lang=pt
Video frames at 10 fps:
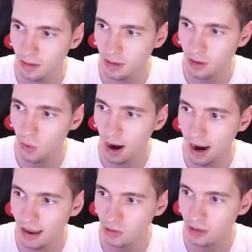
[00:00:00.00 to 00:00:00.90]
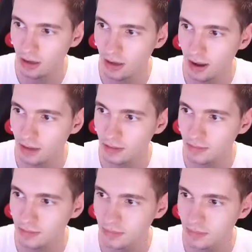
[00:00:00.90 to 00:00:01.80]
e eu caio, tá ligado?
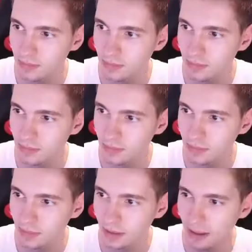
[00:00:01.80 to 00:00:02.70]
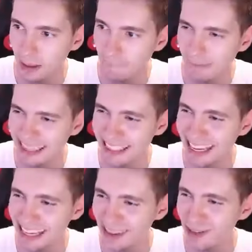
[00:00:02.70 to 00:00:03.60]
Mas
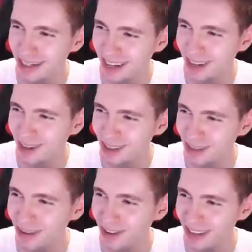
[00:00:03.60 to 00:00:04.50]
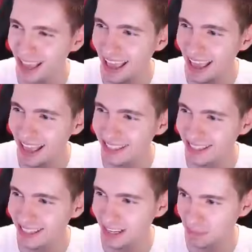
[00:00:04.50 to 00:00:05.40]
aí eu já, eu já falo que é a zica,